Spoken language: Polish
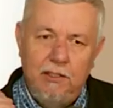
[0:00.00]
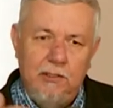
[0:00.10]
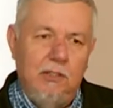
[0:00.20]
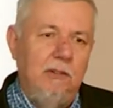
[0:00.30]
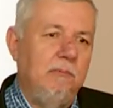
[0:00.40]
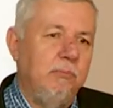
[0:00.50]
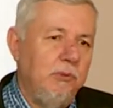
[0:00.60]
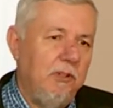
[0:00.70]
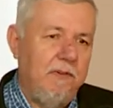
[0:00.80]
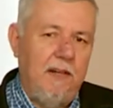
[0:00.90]
do
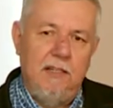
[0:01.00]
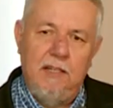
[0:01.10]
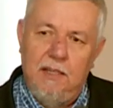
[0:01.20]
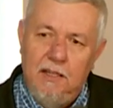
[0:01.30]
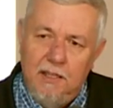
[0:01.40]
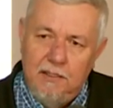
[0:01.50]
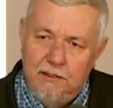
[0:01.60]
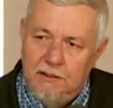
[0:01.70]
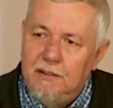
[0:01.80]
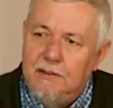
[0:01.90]
budowania
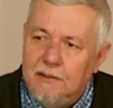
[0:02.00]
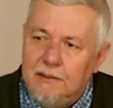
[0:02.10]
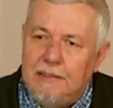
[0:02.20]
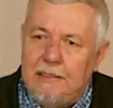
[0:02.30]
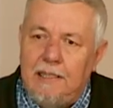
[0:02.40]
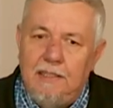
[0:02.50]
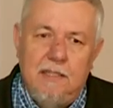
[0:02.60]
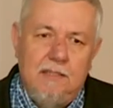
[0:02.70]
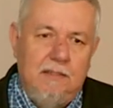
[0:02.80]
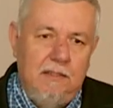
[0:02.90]
dla
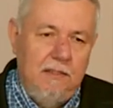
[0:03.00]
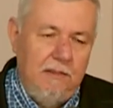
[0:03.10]
nas, y,